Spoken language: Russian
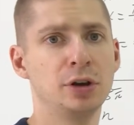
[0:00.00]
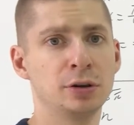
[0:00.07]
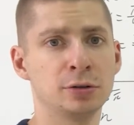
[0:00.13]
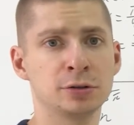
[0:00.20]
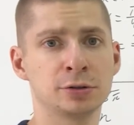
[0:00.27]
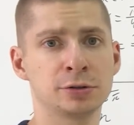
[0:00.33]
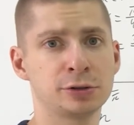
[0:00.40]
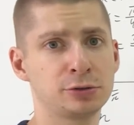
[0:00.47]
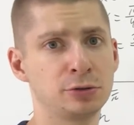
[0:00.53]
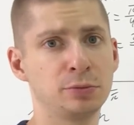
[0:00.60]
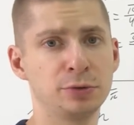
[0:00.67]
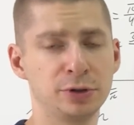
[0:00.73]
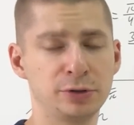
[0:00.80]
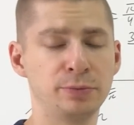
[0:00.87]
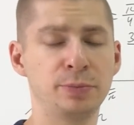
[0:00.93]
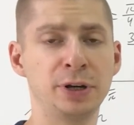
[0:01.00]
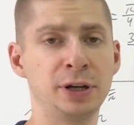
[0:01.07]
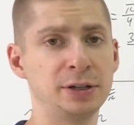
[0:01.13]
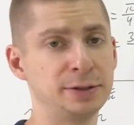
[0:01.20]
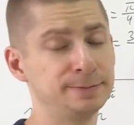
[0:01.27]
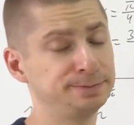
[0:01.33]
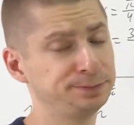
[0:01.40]
э, что будет
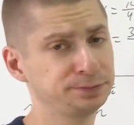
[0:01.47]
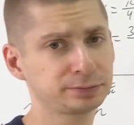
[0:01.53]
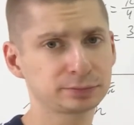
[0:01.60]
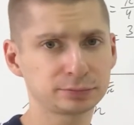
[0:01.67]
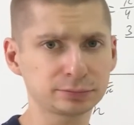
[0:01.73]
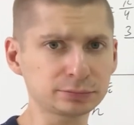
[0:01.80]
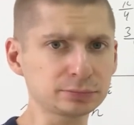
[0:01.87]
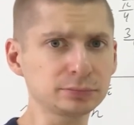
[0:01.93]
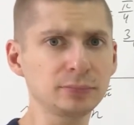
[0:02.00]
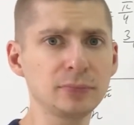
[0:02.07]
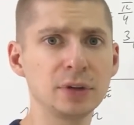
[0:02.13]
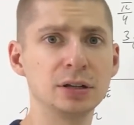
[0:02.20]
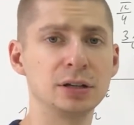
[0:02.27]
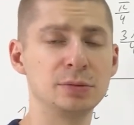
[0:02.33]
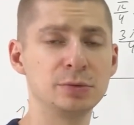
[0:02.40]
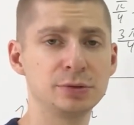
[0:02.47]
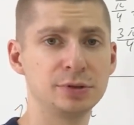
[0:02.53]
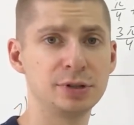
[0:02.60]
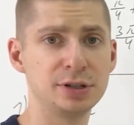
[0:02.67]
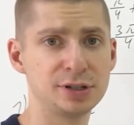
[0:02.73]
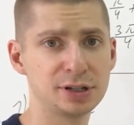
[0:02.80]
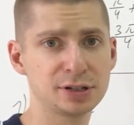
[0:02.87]
впредь?
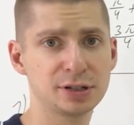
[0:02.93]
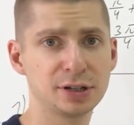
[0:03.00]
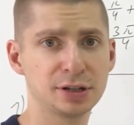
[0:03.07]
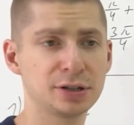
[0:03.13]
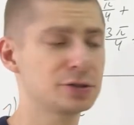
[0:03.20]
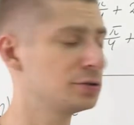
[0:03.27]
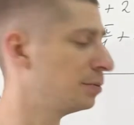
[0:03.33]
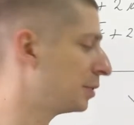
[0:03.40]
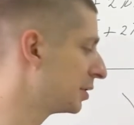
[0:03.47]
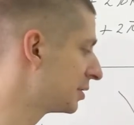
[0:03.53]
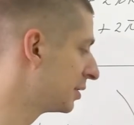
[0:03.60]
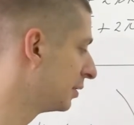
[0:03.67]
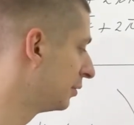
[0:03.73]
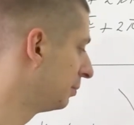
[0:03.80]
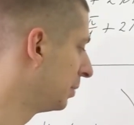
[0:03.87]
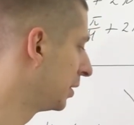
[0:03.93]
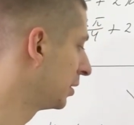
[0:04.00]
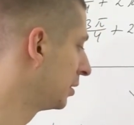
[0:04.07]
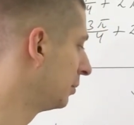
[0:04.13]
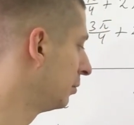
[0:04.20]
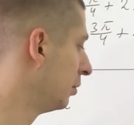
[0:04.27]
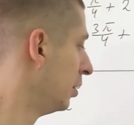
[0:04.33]
Нельзя сказать на 100%,
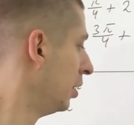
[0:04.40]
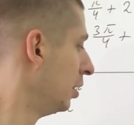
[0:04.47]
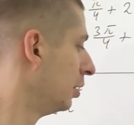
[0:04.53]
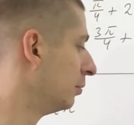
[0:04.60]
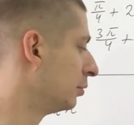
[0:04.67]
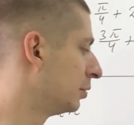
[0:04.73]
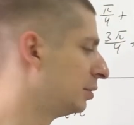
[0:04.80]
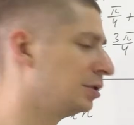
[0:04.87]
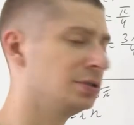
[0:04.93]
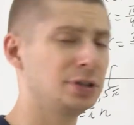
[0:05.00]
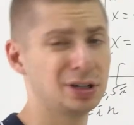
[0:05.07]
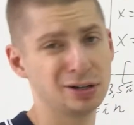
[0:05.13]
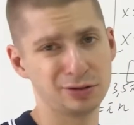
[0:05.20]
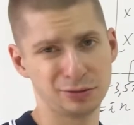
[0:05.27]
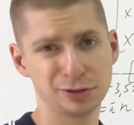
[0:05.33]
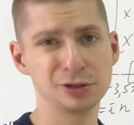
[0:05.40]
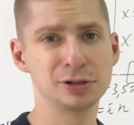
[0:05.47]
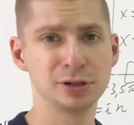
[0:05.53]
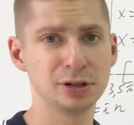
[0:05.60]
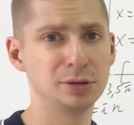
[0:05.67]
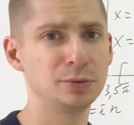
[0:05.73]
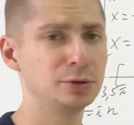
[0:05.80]
поэтому вот я очень
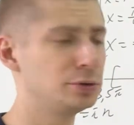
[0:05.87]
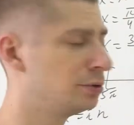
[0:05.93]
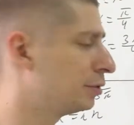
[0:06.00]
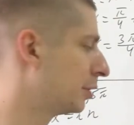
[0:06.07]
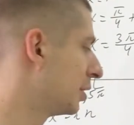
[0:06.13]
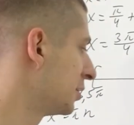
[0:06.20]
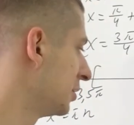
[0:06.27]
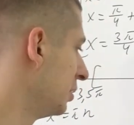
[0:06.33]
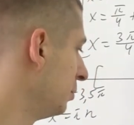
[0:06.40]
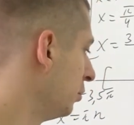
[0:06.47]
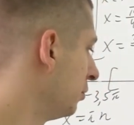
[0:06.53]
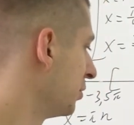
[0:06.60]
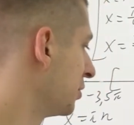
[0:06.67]
рекомендую разные буквы